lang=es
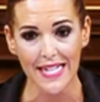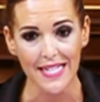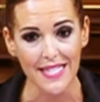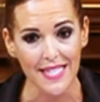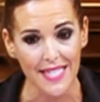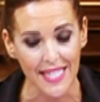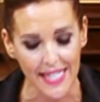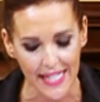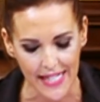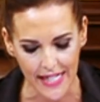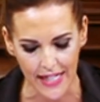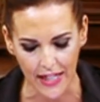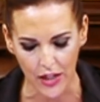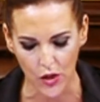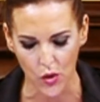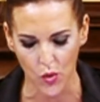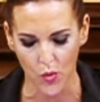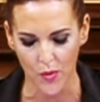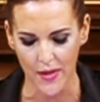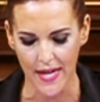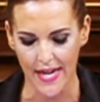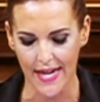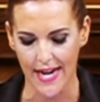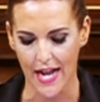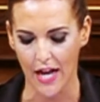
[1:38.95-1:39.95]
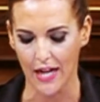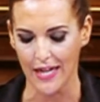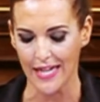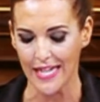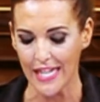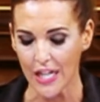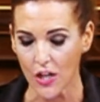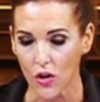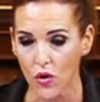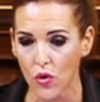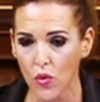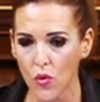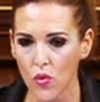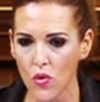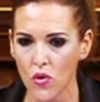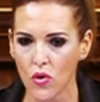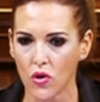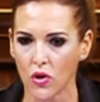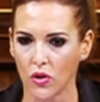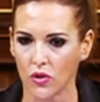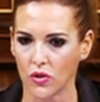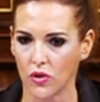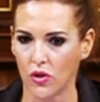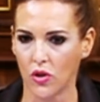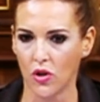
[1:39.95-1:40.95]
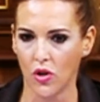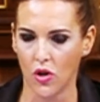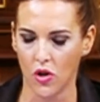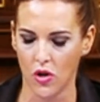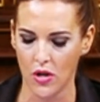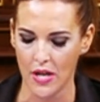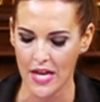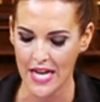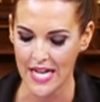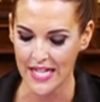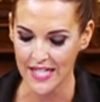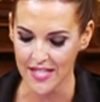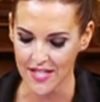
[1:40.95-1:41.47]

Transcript: sin que hubiera ningún control